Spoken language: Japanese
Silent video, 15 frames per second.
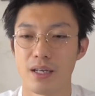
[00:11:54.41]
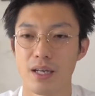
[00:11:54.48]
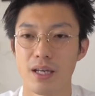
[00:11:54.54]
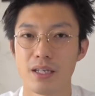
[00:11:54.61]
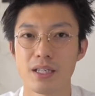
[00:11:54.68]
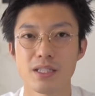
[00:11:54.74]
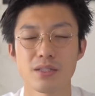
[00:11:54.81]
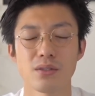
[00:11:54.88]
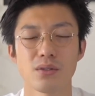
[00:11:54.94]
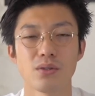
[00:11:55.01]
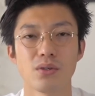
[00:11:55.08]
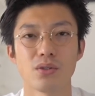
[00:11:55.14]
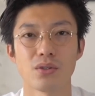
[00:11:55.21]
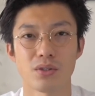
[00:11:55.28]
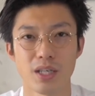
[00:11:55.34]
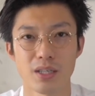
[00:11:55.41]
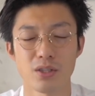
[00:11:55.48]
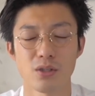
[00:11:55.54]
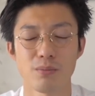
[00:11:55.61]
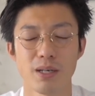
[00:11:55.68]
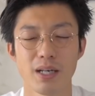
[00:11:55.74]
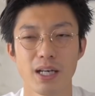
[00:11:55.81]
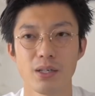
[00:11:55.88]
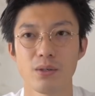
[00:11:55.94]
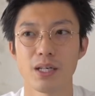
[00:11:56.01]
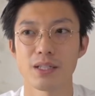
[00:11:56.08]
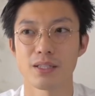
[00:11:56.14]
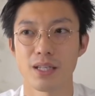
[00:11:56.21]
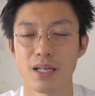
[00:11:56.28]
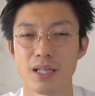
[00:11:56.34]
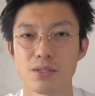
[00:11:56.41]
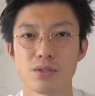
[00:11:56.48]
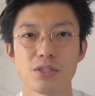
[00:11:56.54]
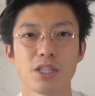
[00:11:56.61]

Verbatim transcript: え記事の方のね、評判が良かったらそ